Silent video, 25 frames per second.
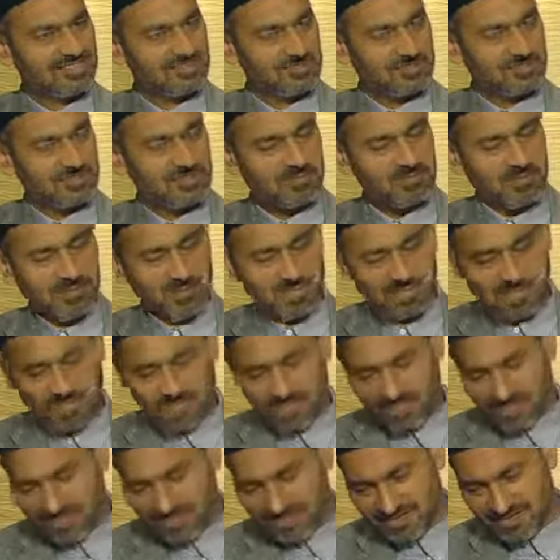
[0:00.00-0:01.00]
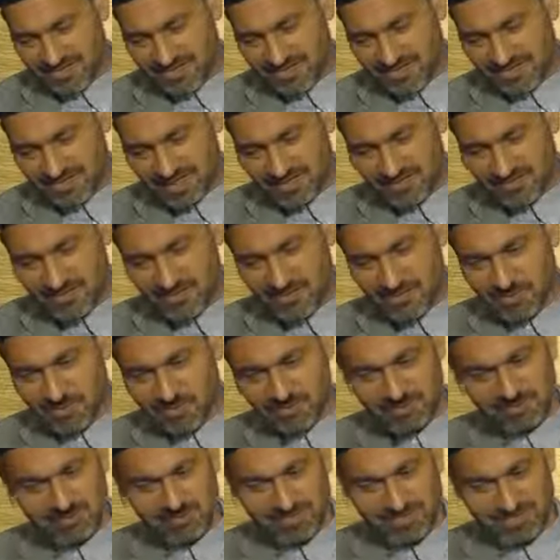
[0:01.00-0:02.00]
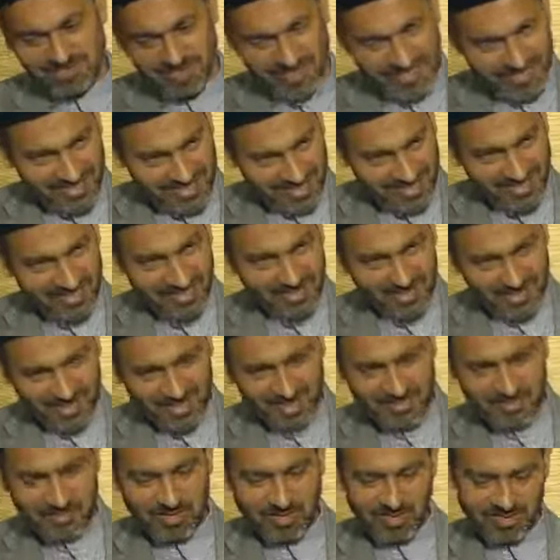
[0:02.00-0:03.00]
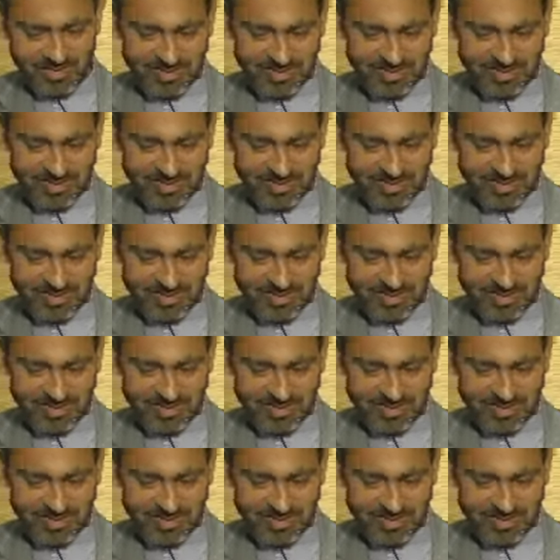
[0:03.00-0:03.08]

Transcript: Şimdi hikayenin babamın dediğine göre